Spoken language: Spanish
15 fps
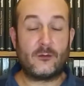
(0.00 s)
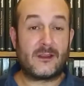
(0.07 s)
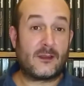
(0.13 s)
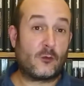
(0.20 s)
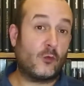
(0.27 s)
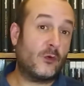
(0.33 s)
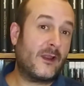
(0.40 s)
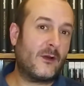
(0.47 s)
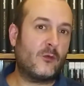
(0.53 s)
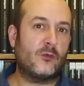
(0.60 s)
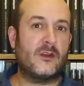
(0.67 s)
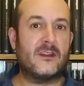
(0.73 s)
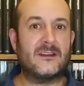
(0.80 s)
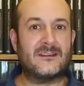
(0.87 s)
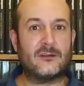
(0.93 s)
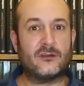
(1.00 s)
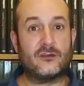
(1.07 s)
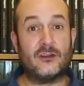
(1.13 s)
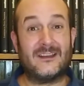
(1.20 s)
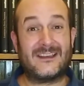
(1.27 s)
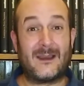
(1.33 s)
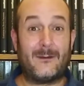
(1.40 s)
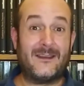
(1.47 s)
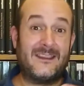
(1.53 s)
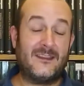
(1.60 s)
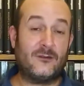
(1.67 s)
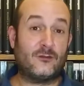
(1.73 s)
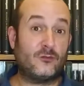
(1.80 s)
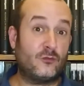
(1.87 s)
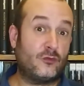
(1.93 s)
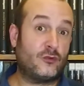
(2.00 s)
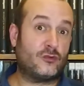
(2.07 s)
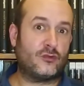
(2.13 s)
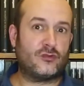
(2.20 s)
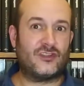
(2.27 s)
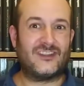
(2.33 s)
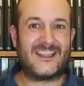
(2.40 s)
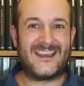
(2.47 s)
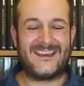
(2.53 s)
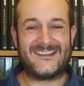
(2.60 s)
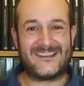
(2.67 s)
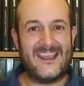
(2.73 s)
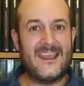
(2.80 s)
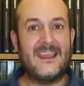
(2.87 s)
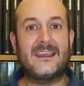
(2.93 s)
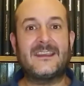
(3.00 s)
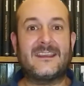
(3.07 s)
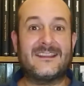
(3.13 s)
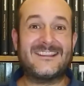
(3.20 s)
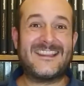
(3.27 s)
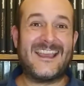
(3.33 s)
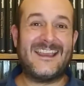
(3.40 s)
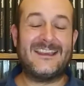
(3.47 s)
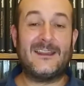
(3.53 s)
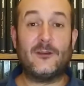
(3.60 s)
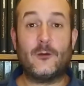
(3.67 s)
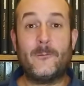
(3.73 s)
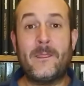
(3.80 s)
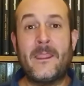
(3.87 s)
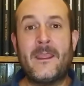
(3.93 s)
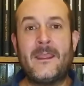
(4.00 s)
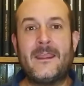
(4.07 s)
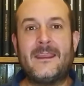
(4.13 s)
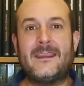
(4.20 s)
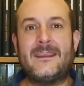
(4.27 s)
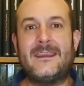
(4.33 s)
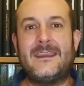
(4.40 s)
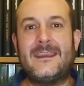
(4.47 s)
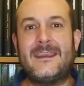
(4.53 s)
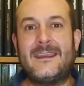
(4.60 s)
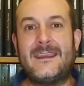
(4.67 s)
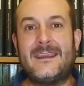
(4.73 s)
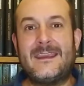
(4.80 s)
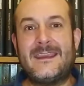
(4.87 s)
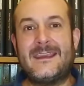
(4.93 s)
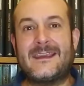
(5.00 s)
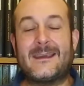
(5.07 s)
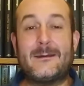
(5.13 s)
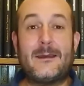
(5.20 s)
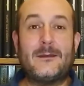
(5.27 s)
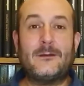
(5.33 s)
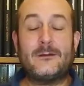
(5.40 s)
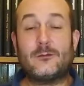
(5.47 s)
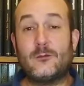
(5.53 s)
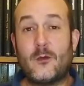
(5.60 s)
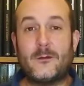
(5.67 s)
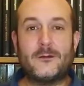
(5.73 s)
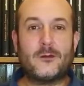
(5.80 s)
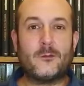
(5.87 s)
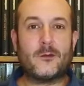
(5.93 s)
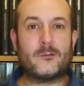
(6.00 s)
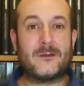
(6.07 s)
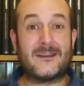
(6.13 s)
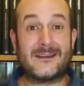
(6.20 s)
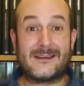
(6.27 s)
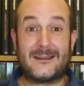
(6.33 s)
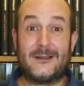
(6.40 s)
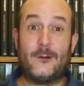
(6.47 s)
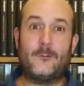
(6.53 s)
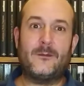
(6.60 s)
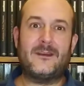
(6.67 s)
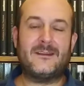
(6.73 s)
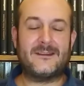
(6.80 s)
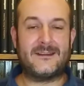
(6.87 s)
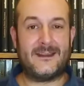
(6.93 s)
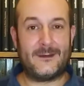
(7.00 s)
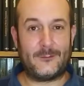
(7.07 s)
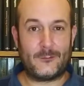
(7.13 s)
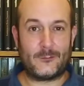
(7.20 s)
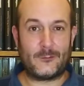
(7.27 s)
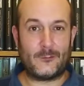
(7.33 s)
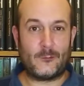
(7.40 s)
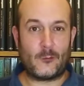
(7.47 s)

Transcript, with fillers: Que cura uno de estos caballeros, ¿no? Uno de estos titanes que está herido, y, que en ese momento, pues piensa que es el Omnisia, ¿no?